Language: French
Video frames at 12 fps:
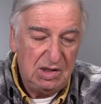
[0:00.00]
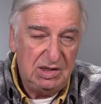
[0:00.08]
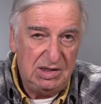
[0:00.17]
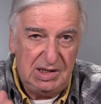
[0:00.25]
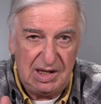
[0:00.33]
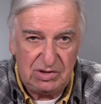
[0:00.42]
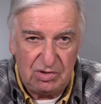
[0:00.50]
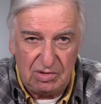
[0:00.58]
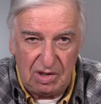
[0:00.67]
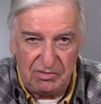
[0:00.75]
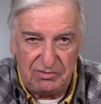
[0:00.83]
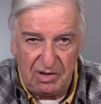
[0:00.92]
dès son
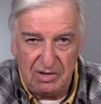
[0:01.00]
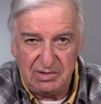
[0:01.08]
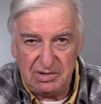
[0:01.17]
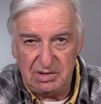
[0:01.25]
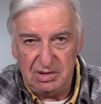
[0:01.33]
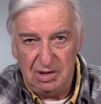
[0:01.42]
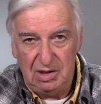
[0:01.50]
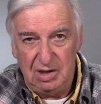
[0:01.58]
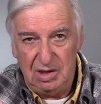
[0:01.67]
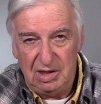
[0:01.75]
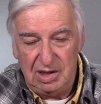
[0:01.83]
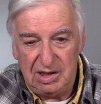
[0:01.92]
enfance
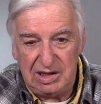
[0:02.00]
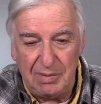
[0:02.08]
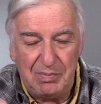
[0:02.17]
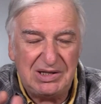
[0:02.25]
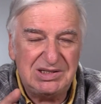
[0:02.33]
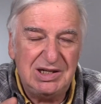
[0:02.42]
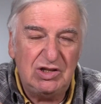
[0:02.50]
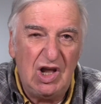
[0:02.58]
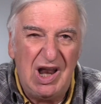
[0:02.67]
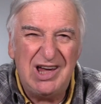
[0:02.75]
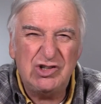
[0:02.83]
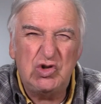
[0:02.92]
et qu'à partir de
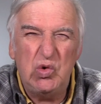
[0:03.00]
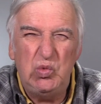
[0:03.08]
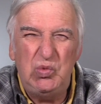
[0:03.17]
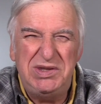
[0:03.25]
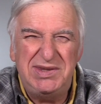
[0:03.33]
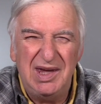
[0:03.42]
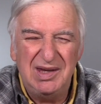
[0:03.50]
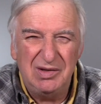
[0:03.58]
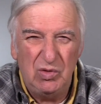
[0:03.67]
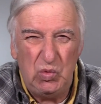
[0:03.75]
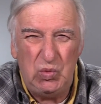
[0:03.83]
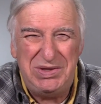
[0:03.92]
l'âge de 8 ans,
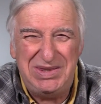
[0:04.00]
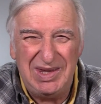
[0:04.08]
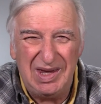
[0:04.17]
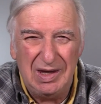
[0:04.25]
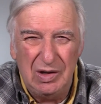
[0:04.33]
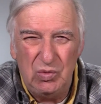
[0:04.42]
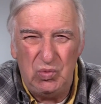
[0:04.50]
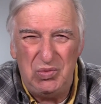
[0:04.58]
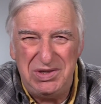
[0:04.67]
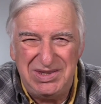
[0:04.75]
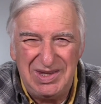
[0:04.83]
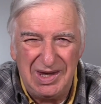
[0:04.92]
8 ans,
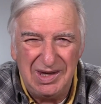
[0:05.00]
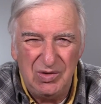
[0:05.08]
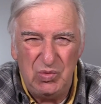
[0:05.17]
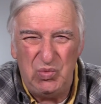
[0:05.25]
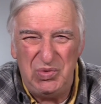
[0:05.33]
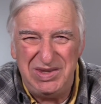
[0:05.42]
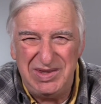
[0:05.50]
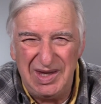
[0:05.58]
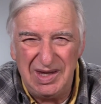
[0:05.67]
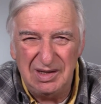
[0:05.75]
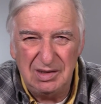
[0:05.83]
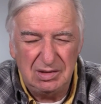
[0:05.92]
8 ans, 8
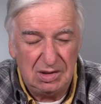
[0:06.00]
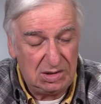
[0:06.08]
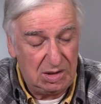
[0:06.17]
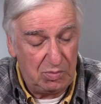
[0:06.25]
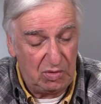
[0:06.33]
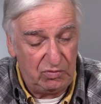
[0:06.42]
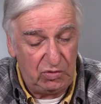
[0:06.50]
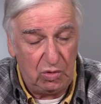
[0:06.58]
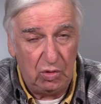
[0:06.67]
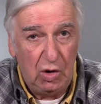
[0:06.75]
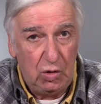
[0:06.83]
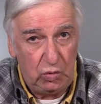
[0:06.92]
ans, c'est pas
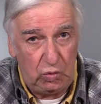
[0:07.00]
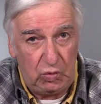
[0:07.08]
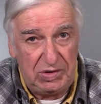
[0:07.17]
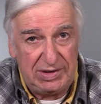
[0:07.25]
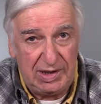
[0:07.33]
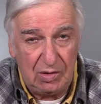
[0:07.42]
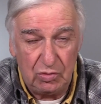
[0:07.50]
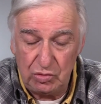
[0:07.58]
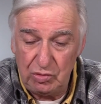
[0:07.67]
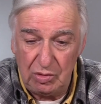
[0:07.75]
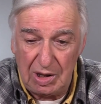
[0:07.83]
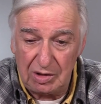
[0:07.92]
vieux, 8 ans, on
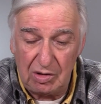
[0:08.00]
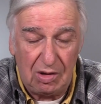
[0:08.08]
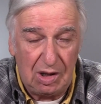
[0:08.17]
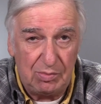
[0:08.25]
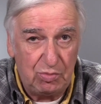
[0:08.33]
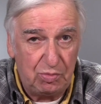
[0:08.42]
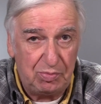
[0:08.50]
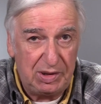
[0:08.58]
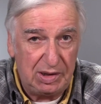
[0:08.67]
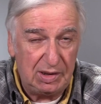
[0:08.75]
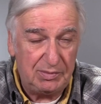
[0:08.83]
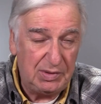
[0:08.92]
joue encore à la
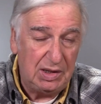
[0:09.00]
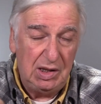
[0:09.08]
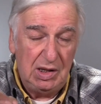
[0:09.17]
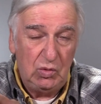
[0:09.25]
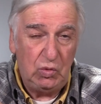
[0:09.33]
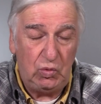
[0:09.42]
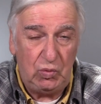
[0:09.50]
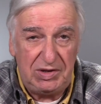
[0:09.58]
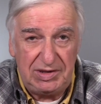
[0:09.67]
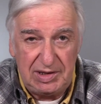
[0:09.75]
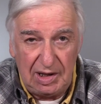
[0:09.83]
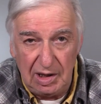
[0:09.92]
poupée,
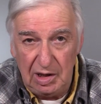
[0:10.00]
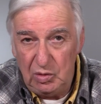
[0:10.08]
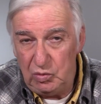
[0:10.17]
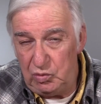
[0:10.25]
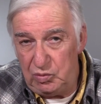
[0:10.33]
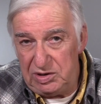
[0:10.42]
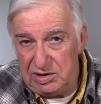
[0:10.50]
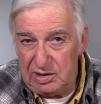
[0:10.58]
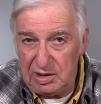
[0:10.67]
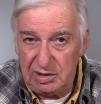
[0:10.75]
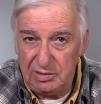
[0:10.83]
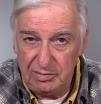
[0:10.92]
8 hein, ans, 8
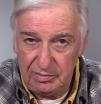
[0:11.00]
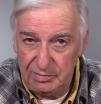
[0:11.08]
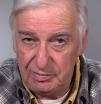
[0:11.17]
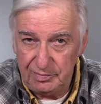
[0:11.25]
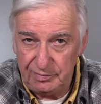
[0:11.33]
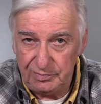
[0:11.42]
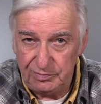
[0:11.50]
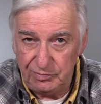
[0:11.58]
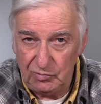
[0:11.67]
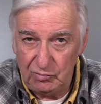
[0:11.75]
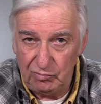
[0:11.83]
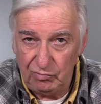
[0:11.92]
ans,
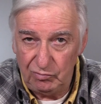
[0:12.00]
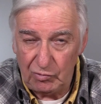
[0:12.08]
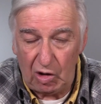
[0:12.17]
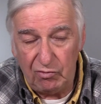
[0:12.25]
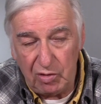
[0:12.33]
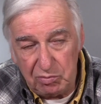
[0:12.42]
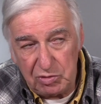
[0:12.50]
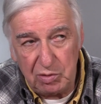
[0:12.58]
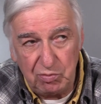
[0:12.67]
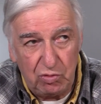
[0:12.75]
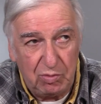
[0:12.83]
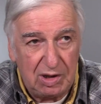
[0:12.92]
enfin
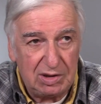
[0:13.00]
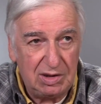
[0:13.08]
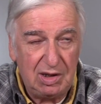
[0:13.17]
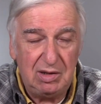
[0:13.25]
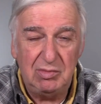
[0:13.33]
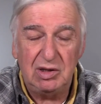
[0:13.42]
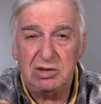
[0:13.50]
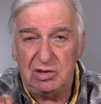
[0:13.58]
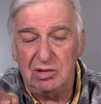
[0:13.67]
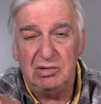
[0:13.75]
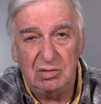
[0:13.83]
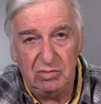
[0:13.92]
peut-être plus maintenant, mais en tout
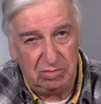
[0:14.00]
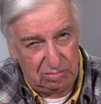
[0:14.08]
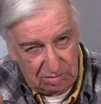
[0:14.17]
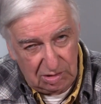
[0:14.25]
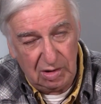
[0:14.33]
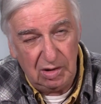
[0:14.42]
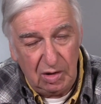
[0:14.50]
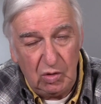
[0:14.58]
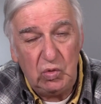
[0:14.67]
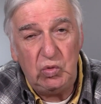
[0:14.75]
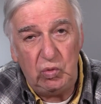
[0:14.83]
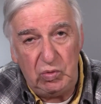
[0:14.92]
cas,
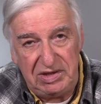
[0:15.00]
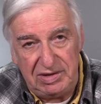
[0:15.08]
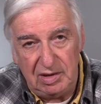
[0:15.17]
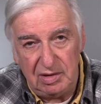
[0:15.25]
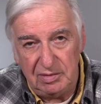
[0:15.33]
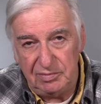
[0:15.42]
8 ans.